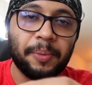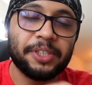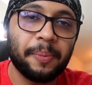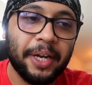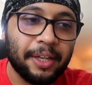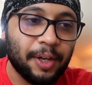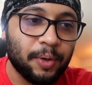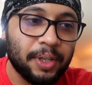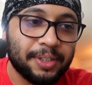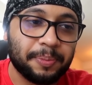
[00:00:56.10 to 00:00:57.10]
Guys, हमेशा मैं
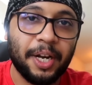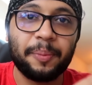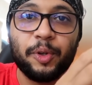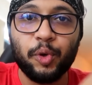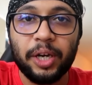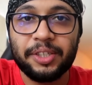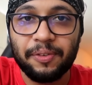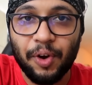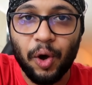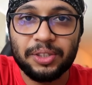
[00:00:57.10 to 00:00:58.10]
कहता हूँ कि सब्सक्राइब टू
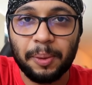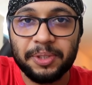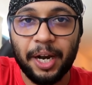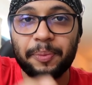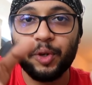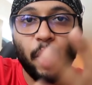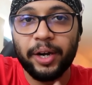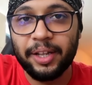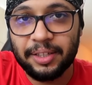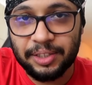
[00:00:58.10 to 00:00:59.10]
यूएससी ब्लॉग सब्सक्राइब टू
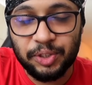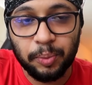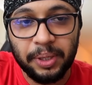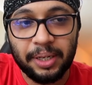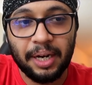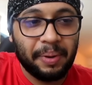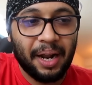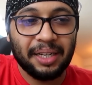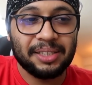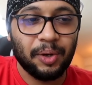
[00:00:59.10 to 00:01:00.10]
योर इंडियन कंज्यूमर
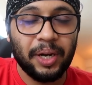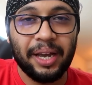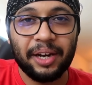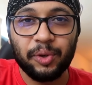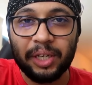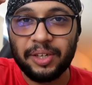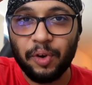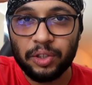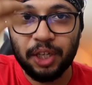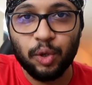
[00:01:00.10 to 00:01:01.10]
पर आज कहूंगा यार
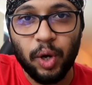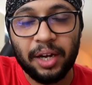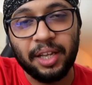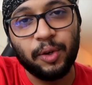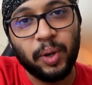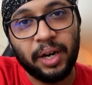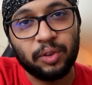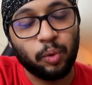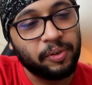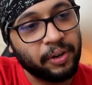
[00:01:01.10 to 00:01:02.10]
यूएससी ब्लॉग के दो लाख नहीं हुए
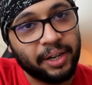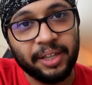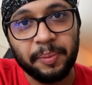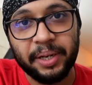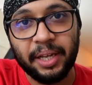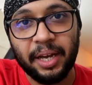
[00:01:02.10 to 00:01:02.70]
ना तो भी फर्क नहीं